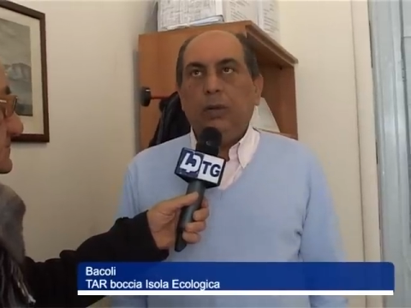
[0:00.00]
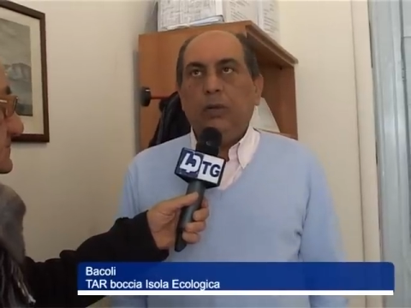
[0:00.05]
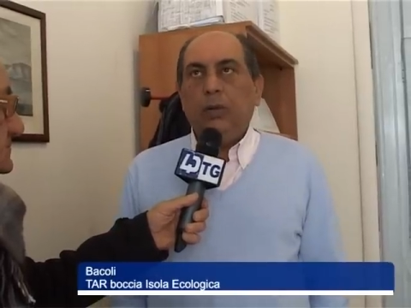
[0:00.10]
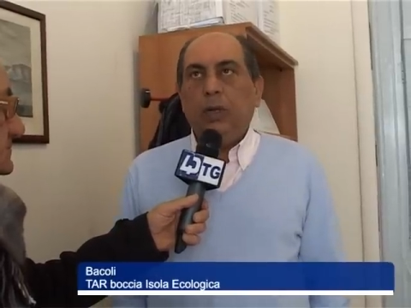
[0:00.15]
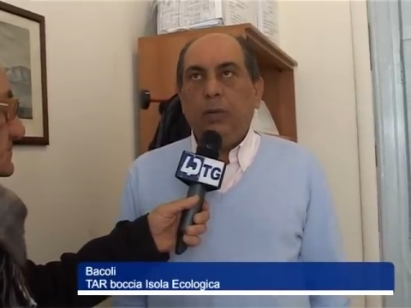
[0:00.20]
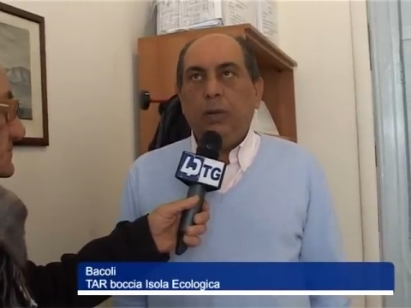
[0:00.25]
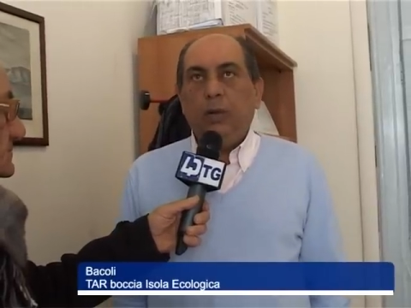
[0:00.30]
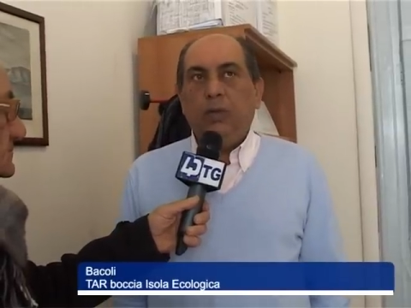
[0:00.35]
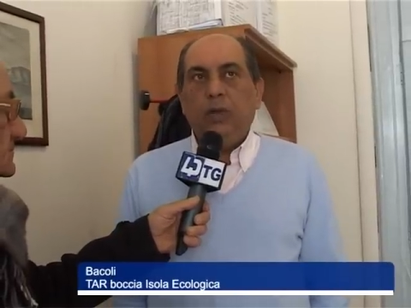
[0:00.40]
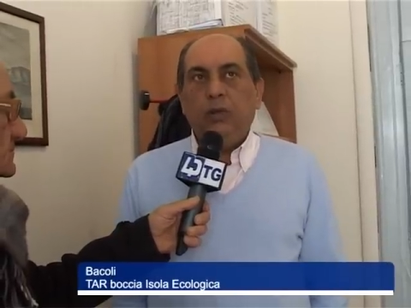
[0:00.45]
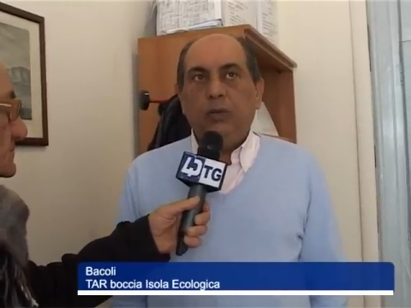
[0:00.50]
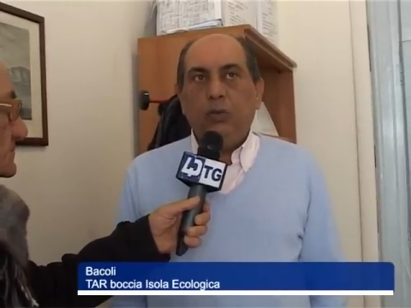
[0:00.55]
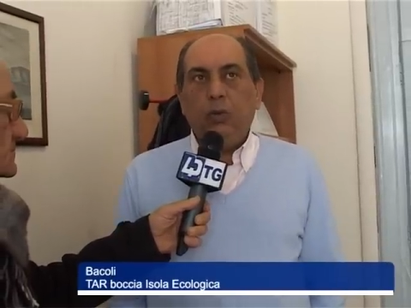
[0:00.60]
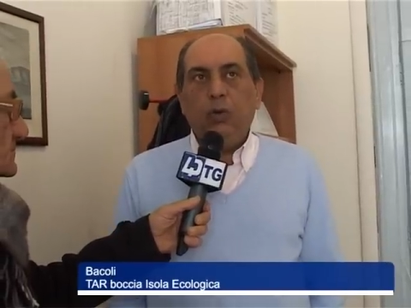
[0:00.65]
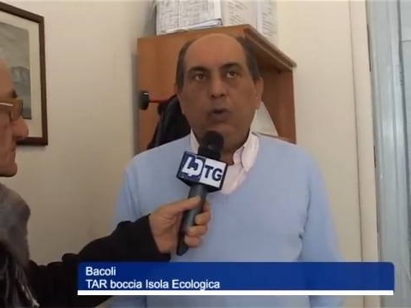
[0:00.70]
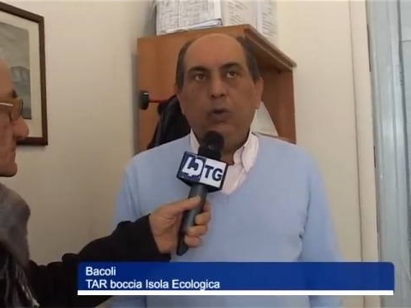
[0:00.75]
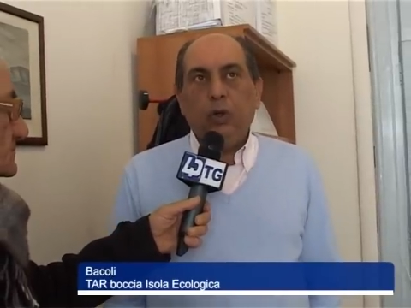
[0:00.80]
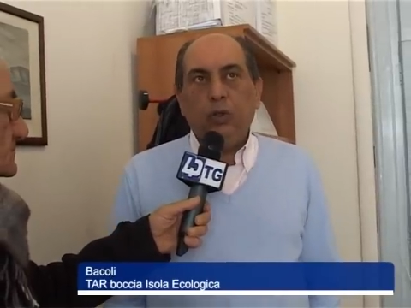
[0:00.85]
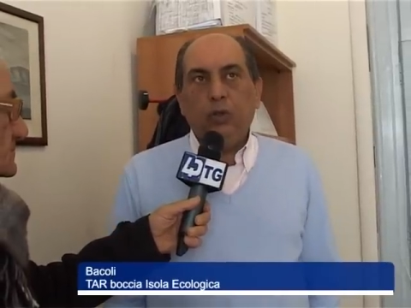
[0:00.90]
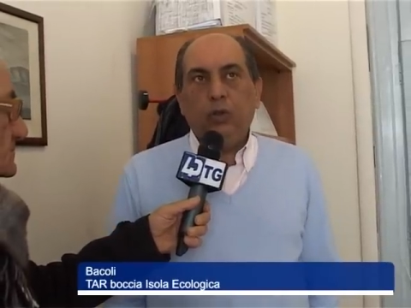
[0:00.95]
abbiamo fatto
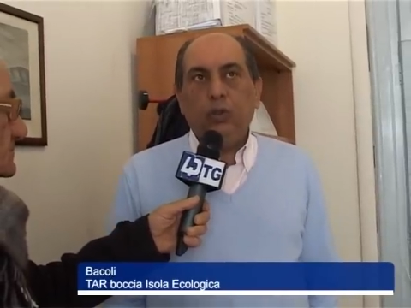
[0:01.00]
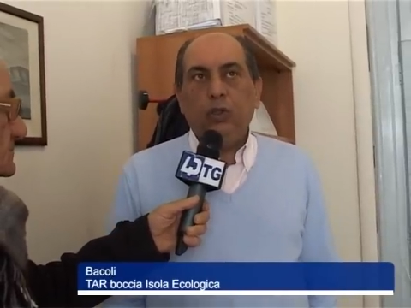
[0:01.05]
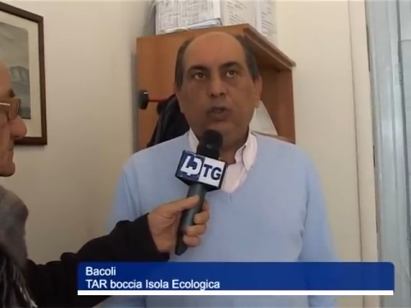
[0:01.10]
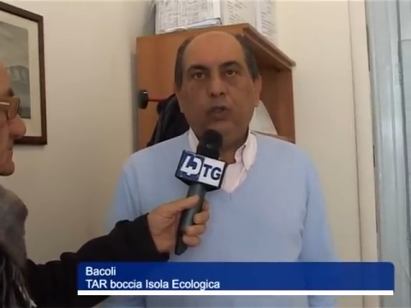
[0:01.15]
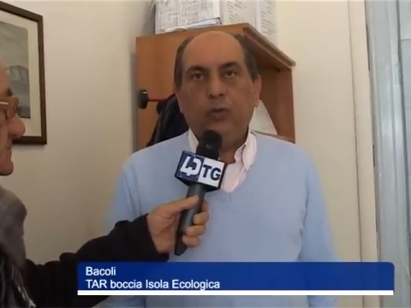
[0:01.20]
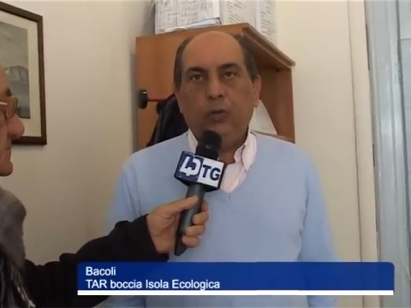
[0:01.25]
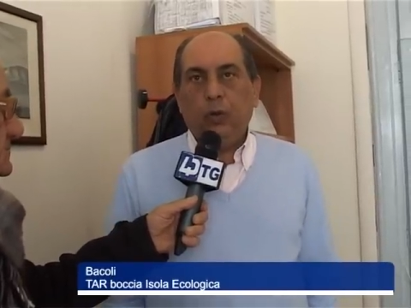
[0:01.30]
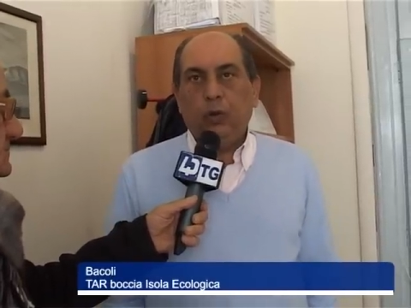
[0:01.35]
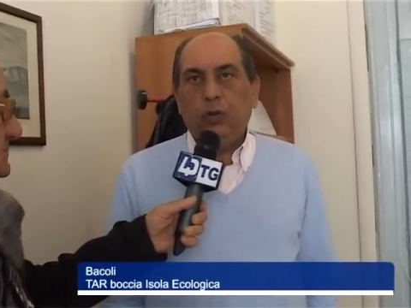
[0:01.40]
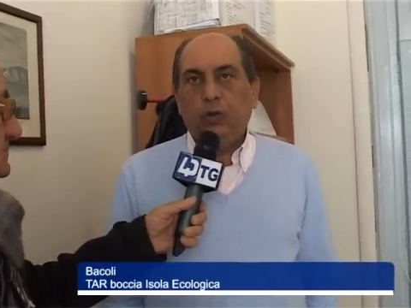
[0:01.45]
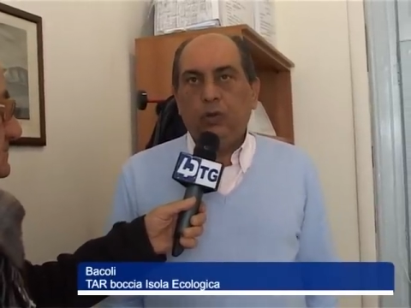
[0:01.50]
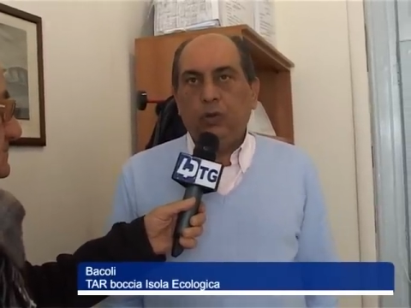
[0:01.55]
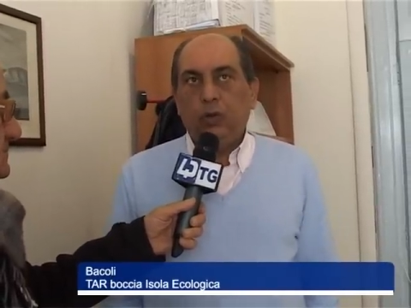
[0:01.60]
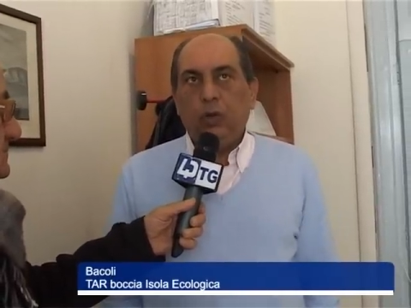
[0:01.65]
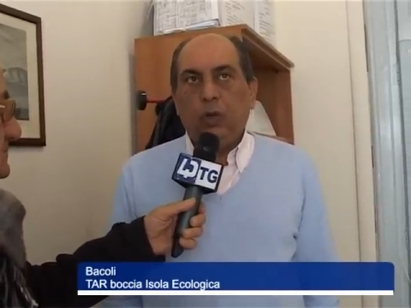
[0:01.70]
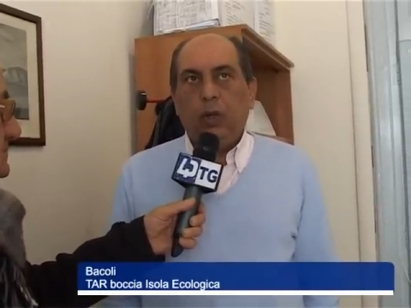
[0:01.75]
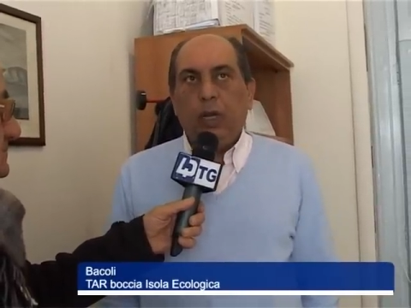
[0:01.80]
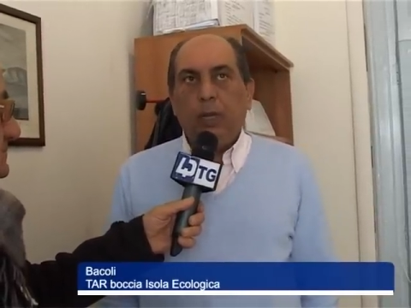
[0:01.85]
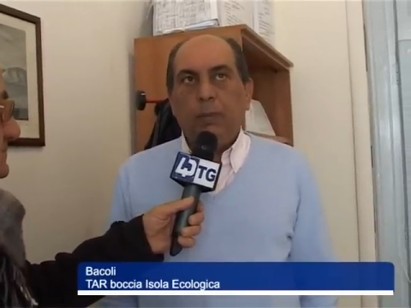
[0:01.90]
un grosso sforzo,